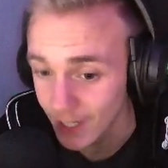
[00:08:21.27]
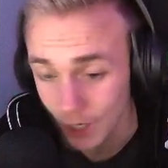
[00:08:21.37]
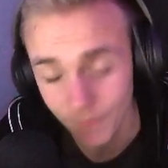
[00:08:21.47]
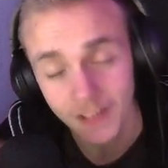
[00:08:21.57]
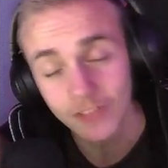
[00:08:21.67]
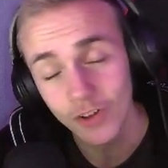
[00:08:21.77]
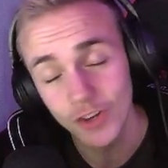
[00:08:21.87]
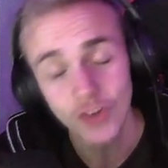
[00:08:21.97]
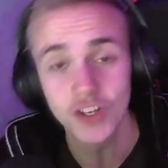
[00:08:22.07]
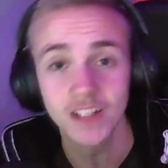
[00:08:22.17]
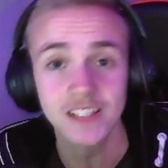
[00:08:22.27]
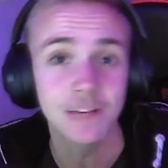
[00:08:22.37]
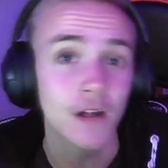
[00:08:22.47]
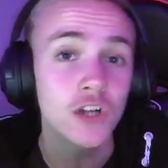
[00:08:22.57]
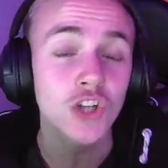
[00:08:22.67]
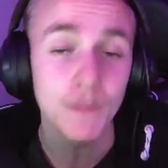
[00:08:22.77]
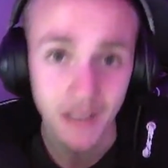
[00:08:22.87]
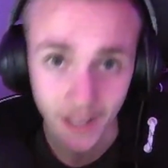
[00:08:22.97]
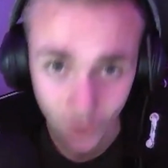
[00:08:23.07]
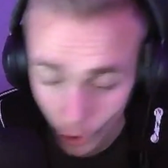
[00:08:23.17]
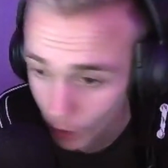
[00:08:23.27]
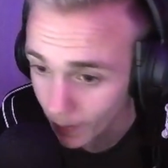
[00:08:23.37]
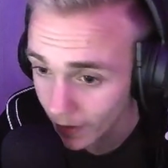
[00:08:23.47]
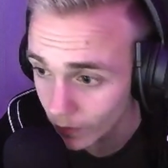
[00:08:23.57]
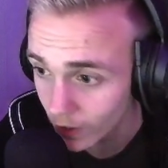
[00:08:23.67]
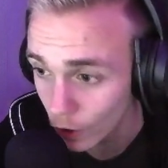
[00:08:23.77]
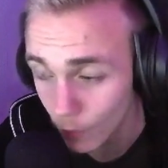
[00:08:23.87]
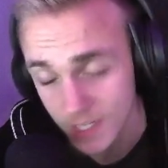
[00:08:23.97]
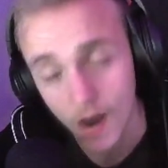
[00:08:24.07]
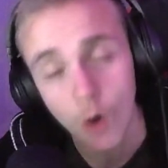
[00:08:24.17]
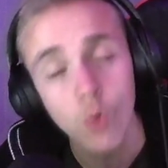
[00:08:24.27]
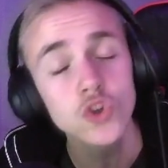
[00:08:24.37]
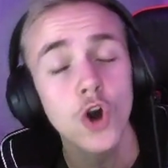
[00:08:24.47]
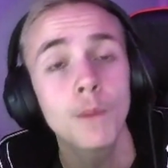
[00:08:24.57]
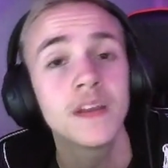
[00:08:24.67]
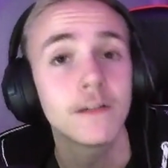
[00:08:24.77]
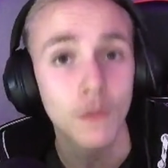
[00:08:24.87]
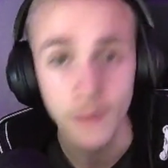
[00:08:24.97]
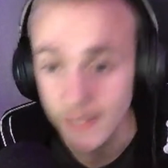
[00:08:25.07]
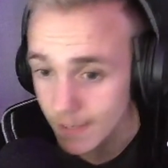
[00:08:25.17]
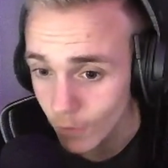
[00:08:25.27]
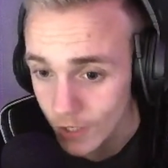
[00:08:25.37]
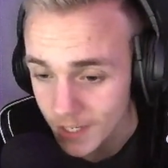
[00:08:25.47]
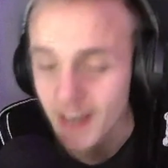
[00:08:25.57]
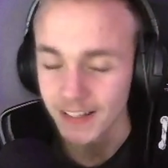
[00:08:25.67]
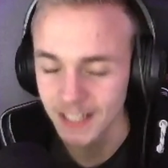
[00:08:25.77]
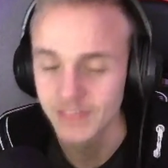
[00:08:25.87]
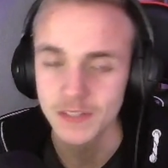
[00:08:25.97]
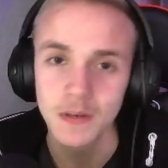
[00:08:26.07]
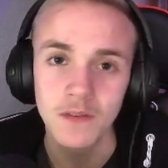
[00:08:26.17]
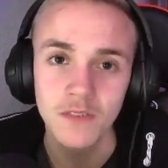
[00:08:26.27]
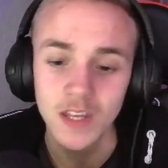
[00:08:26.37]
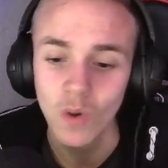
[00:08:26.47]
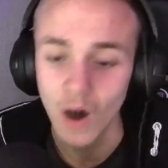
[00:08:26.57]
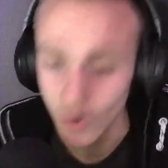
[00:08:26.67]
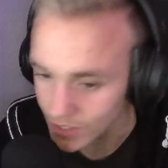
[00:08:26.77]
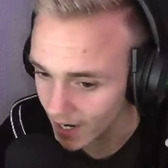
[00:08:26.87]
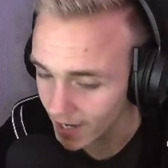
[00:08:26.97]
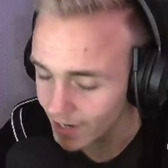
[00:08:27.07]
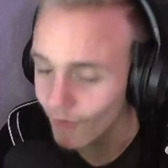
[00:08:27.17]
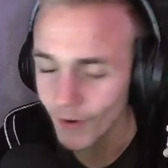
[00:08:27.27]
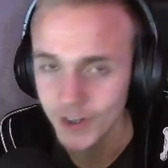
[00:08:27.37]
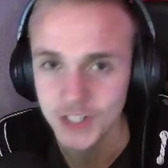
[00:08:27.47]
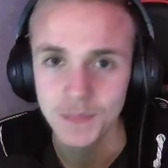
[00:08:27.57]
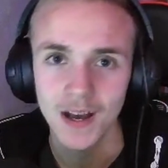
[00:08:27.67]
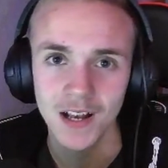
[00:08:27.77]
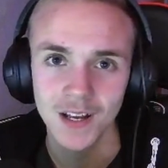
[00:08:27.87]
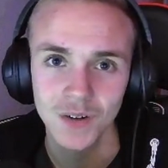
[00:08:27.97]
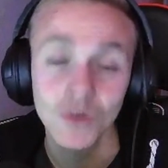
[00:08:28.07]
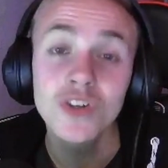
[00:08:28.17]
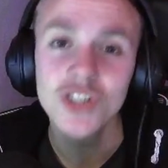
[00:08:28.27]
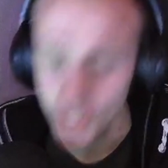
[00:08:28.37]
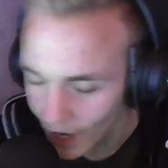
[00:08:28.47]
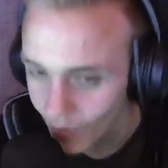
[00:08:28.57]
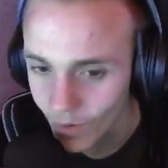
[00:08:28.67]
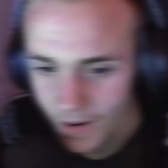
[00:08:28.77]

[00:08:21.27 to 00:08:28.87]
Ich hoffe natürlich, euch hat es gefallen. Schreibt mir gerne eure Meinung in die Kommentare und ob ihr davon mehr sehen wollt. Das war's mit dem Video. Haut rein, euer Schmerle und ciao.